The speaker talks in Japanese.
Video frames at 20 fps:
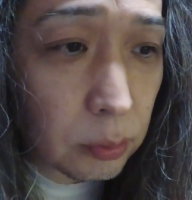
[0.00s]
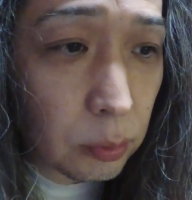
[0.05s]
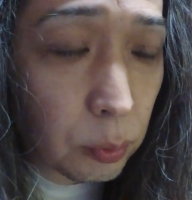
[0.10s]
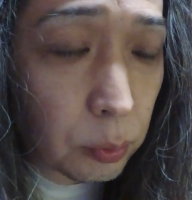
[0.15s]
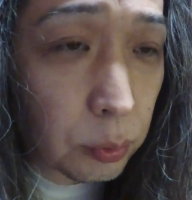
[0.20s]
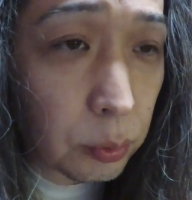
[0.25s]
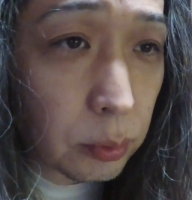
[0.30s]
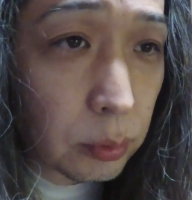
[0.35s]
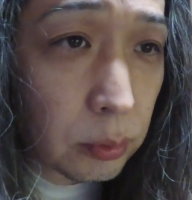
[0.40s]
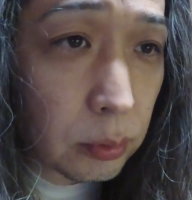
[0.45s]

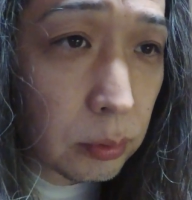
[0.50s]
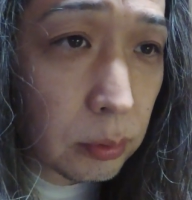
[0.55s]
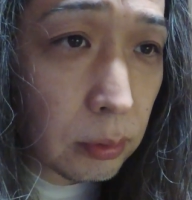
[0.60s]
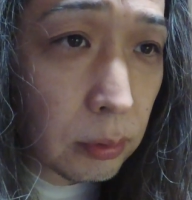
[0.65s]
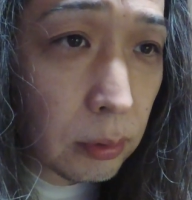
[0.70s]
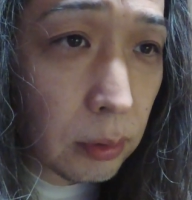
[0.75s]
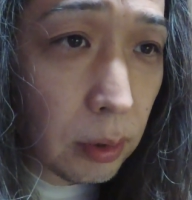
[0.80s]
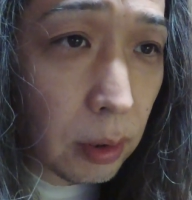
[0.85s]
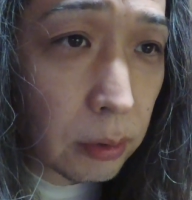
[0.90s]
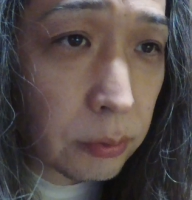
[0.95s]
この
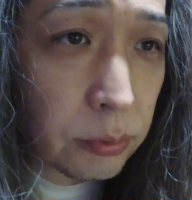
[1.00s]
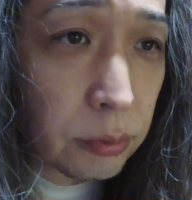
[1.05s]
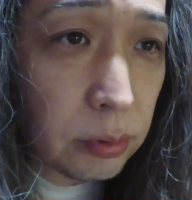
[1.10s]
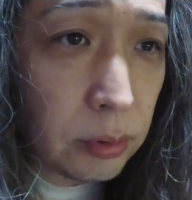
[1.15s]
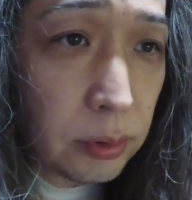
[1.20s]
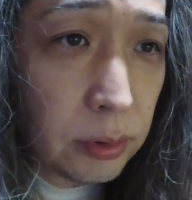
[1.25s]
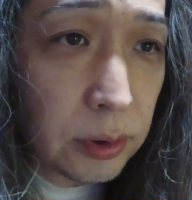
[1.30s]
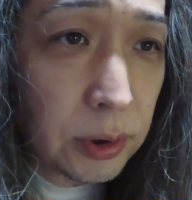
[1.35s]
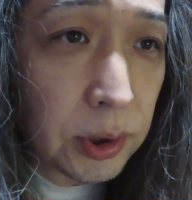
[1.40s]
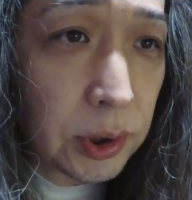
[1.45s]

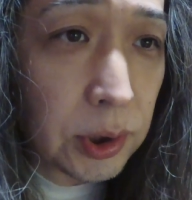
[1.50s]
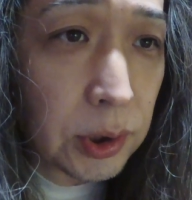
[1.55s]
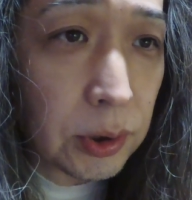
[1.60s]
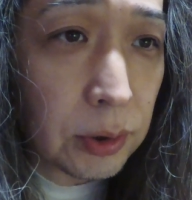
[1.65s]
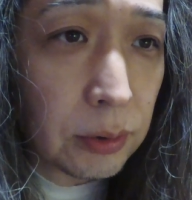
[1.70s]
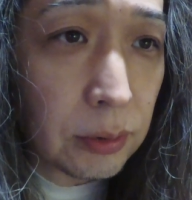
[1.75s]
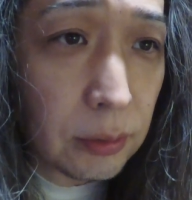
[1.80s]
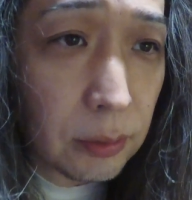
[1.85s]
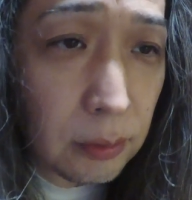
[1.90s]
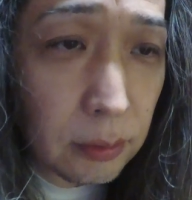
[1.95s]
暑い時期
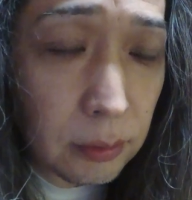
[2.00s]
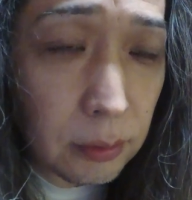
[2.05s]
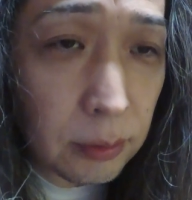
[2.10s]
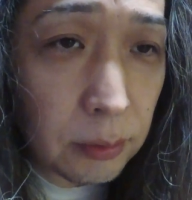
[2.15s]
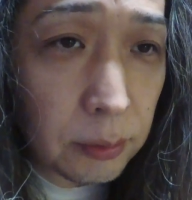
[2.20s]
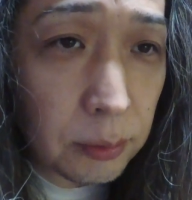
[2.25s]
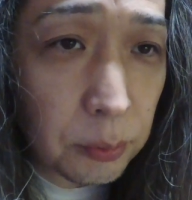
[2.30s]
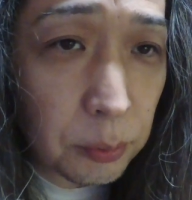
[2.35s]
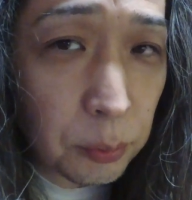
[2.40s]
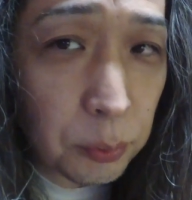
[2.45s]
にね、
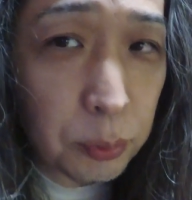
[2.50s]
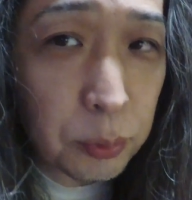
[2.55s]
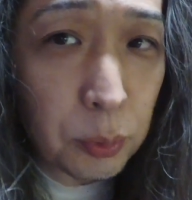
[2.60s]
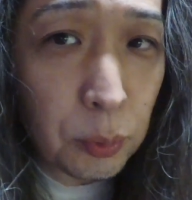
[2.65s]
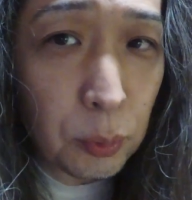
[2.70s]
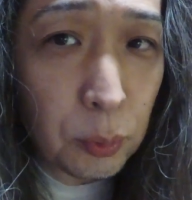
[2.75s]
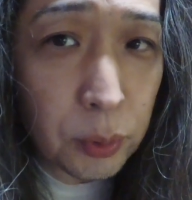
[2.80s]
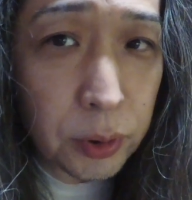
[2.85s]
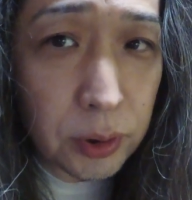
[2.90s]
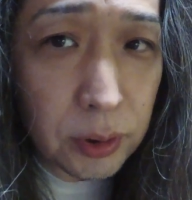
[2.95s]
労
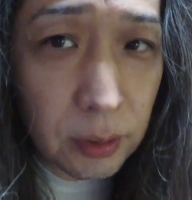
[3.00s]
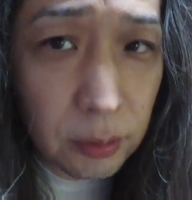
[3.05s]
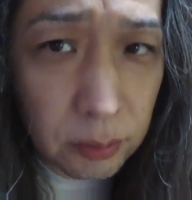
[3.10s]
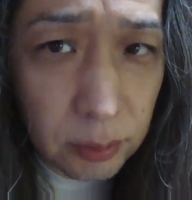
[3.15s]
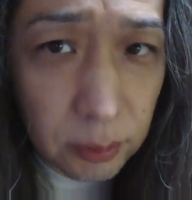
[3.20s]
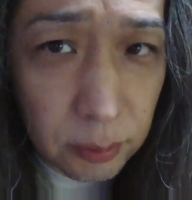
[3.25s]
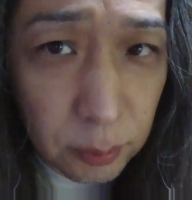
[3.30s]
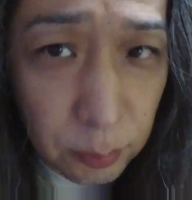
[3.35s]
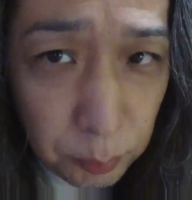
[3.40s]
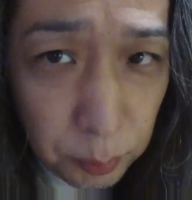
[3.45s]
働をしな
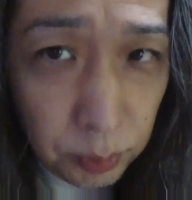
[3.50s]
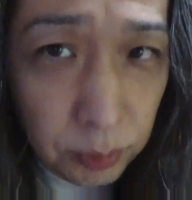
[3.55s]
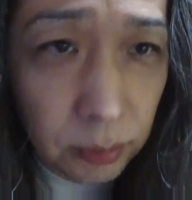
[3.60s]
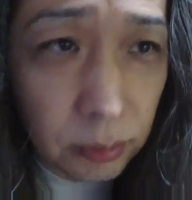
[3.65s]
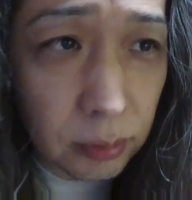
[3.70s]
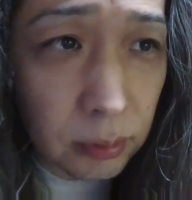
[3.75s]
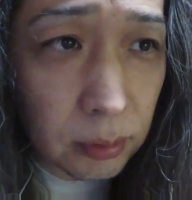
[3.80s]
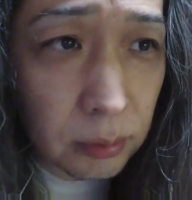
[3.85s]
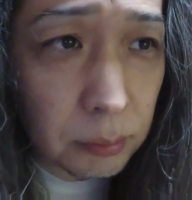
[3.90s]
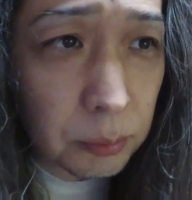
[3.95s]
くて済むん
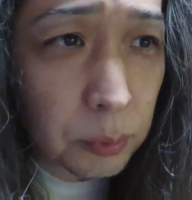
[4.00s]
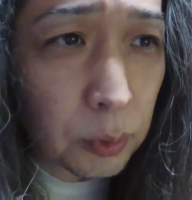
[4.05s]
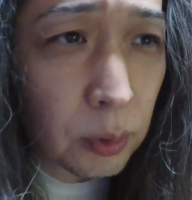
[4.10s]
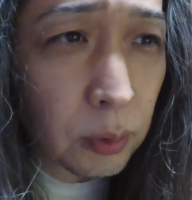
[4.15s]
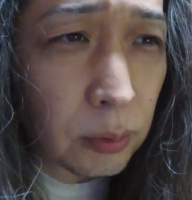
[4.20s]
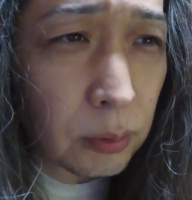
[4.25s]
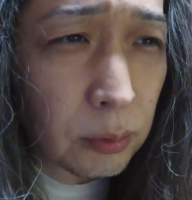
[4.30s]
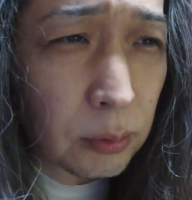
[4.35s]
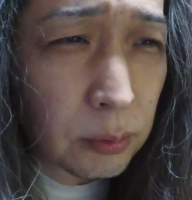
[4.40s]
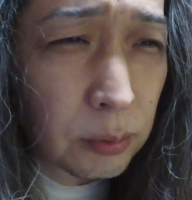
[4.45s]
ですから、
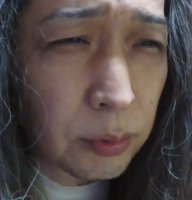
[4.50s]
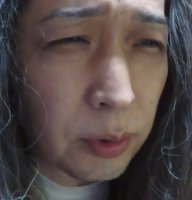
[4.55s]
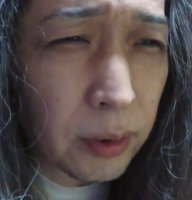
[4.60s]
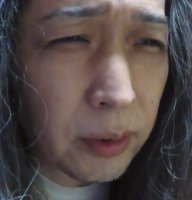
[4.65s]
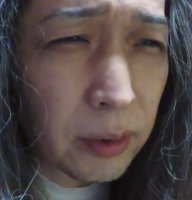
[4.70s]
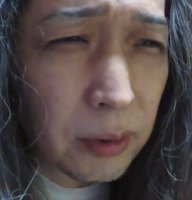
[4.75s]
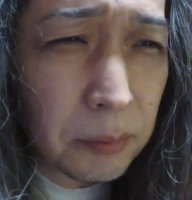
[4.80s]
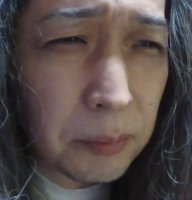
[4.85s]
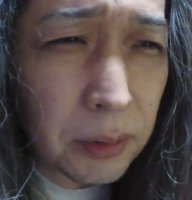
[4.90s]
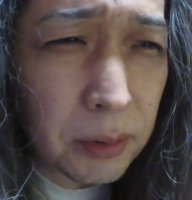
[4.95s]
もう
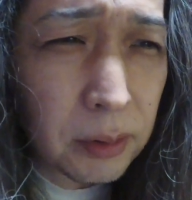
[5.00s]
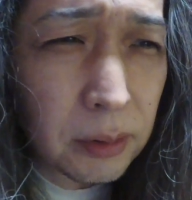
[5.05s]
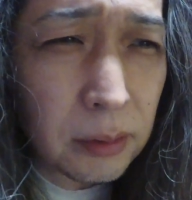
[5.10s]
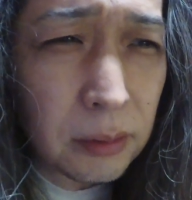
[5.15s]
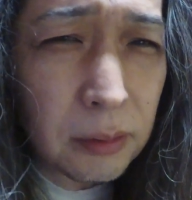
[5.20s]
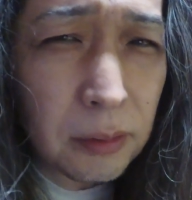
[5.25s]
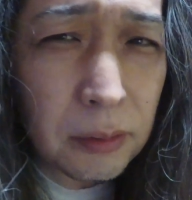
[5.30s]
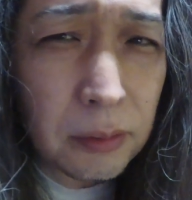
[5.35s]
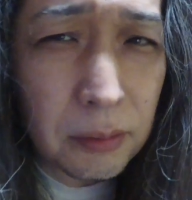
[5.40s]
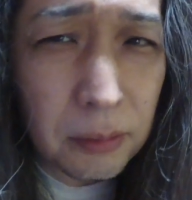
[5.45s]
羨ま
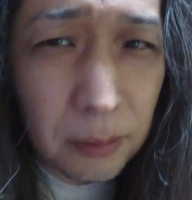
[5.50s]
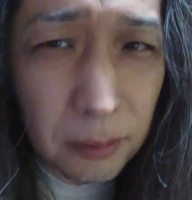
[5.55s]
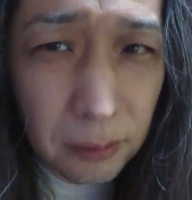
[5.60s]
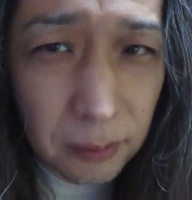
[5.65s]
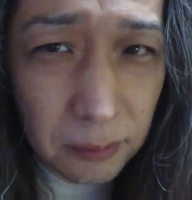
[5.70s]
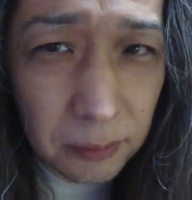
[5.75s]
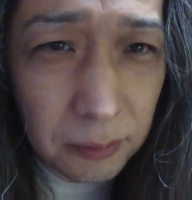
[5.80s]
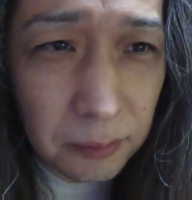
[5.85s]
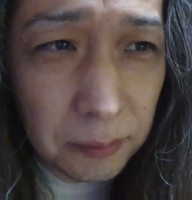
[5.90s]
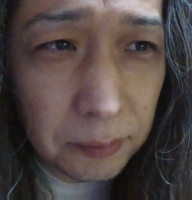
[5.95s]
しいです
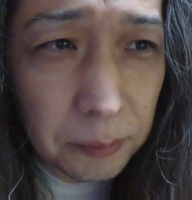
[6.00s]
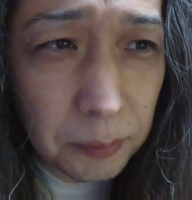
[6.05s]
ね。